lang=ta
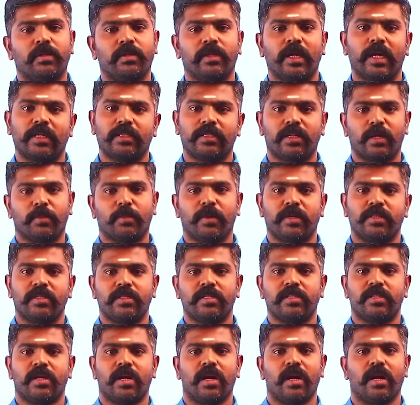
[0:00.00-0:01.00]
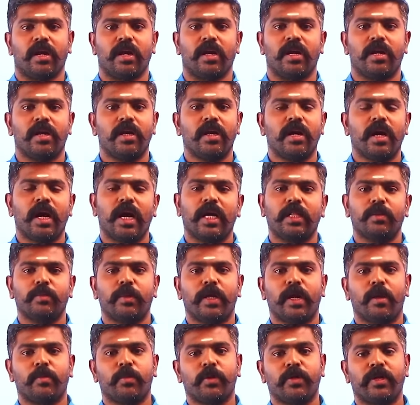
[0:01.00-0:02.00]
எக்ஸ்ட்ரா படிச்சிருந்துருக்கலாம்ல அது
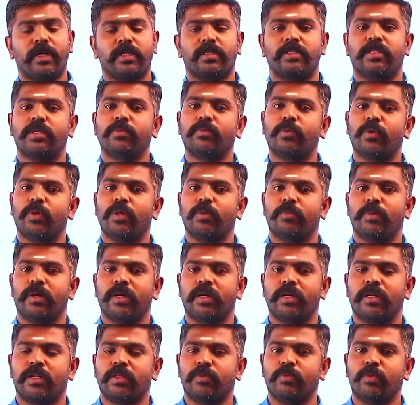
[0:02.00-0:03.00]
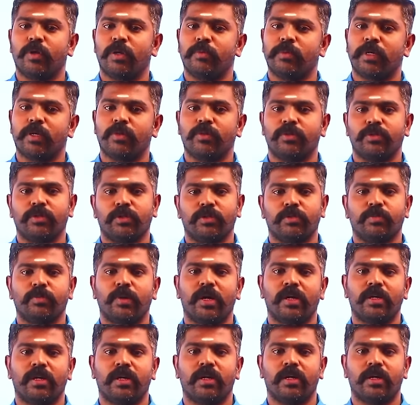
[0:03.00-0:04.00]
மாதிரி அப்போ டெஸ்ட்டு போட்டு பார்க்கறது மூலமாக கொஞ்சம்
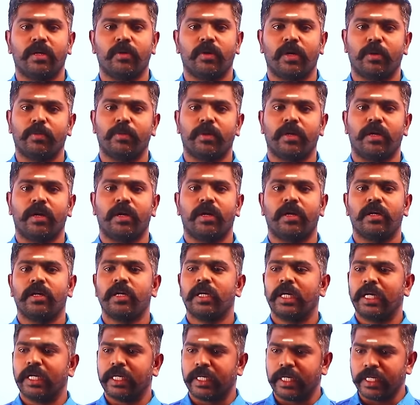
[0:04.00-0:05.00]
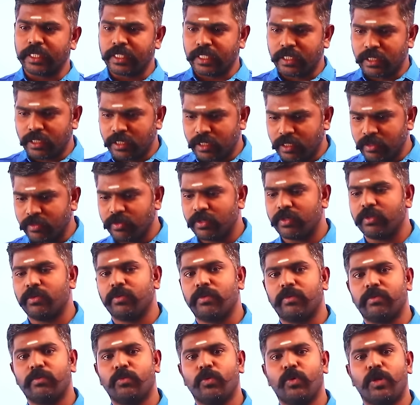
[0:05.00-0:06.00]
ஸ்மார்ட்டாக ஒர்க் பண்ணலாம் டெஸ்ட்டு
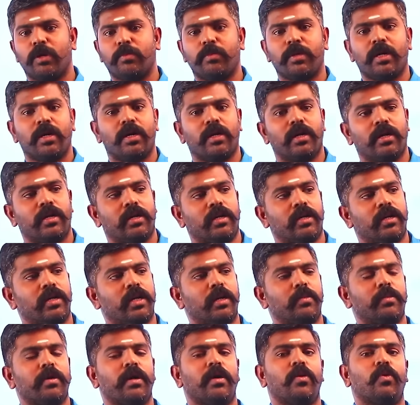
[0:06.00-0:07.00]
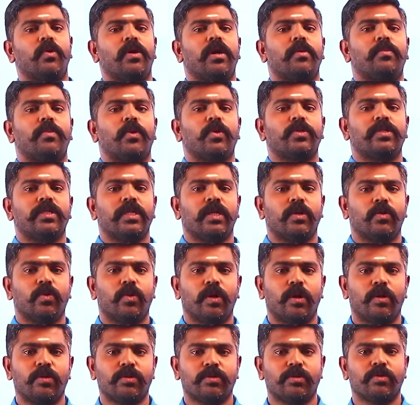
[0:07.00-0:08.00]
மூலமாக நம்ம ஒரு அப்ரோச் நீங்கள்
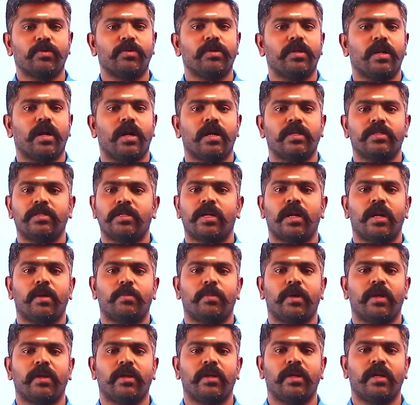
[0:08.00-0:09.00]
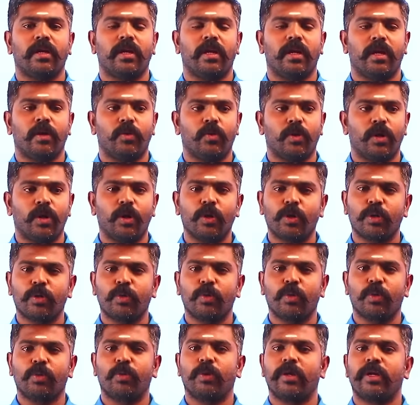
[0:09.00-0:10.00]
ஓரளவுக்கு ஸ்கூல் காலேஜ் நல்லா படிக்கிறீங்க இல்லை ஓரளவுக்கு
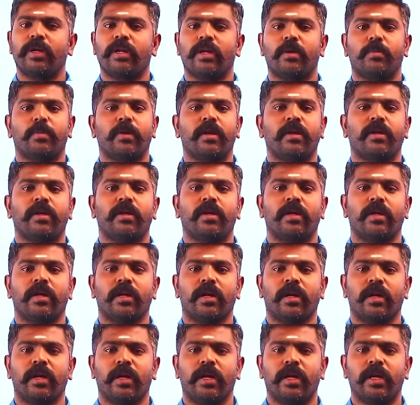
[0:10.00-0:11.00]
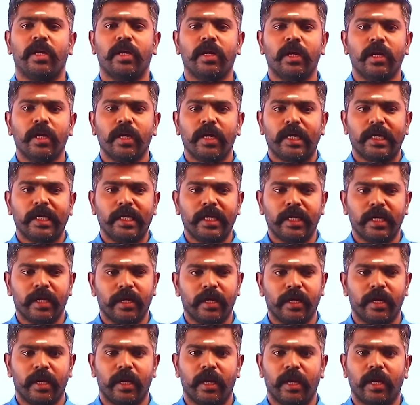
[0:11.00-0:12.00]
ஒரு ஒன் இயராக படிக்கிறீங்கனாலே
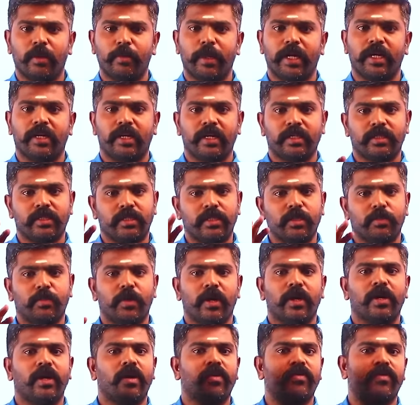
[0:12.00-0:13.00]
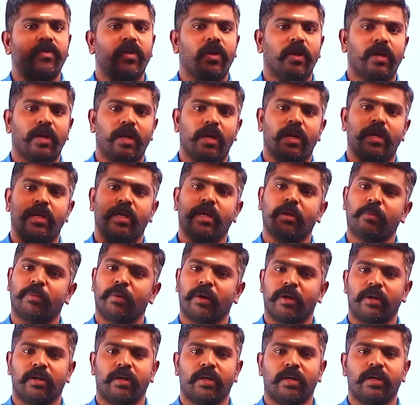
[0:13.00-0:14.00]
நீங்கள் எல்லாமே டெஸ்ட் பாயிண்ட் ஆஃப் வியூலேயே நீங்கள்
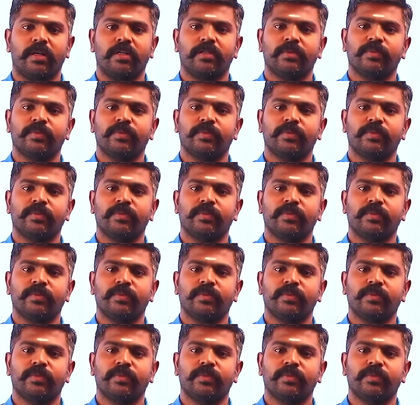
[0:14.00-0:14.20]
பாருங்கள்